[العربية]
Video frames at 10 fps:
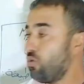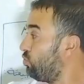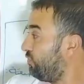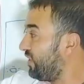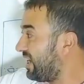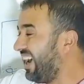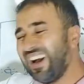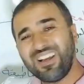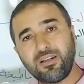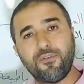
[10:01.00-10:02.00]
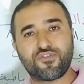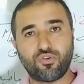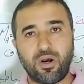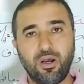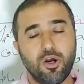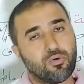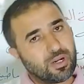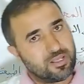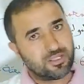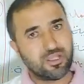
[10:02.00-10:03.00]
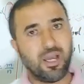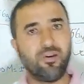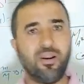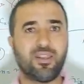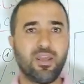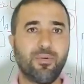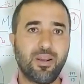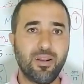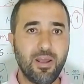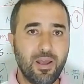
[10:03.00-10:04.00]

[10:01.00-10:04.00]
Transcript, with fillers: والفكره نفسها وراح نزيد نحلوا عليها تمارين